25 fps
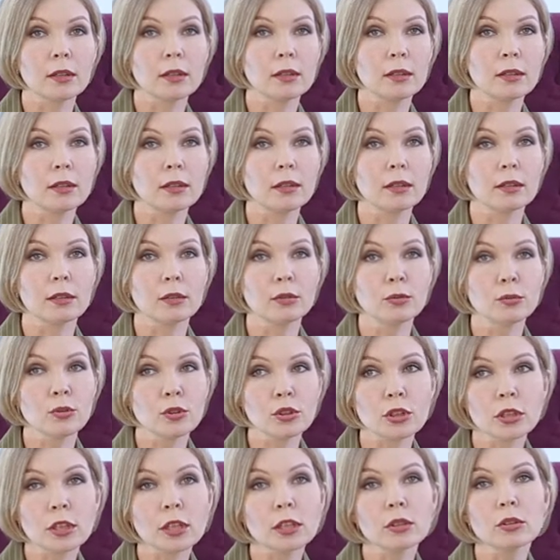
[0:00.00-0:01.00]
а,
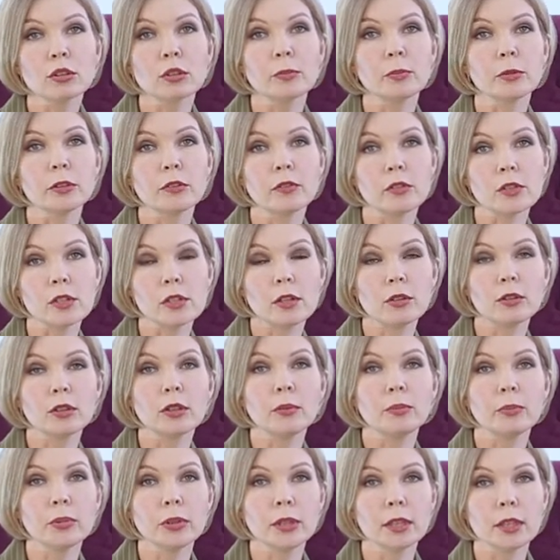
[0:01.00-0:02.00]
лучших, которые подтверждают
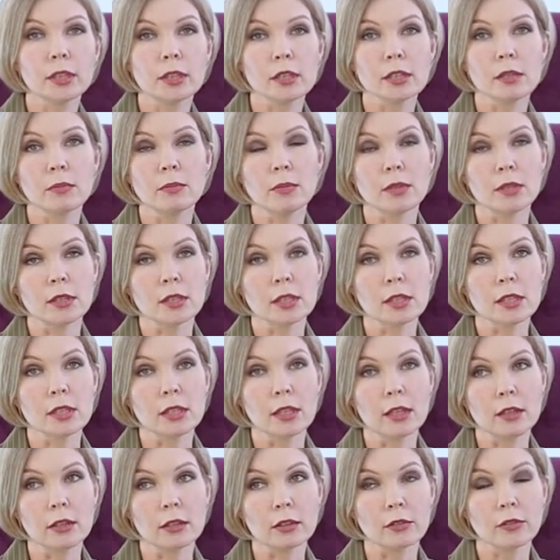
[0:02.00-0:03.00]
компетенции
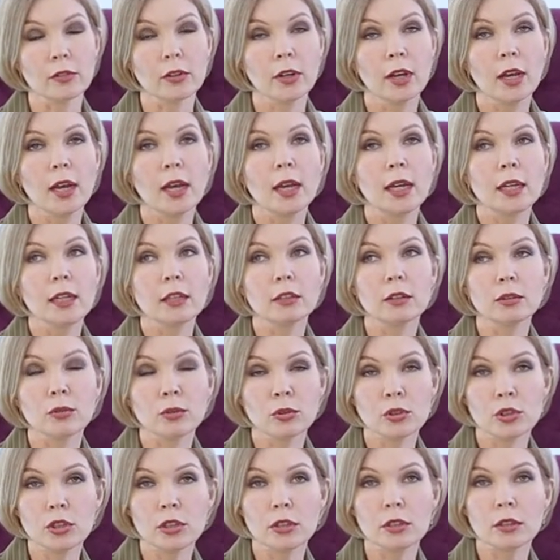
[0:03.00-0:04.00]
бизнес-тренеров. Это
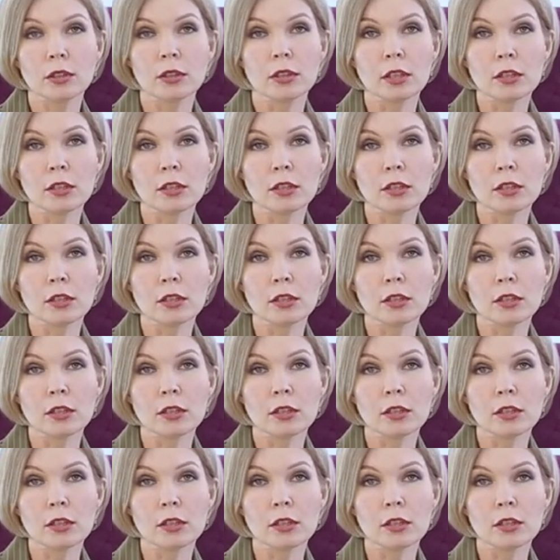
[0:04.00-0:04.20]
очень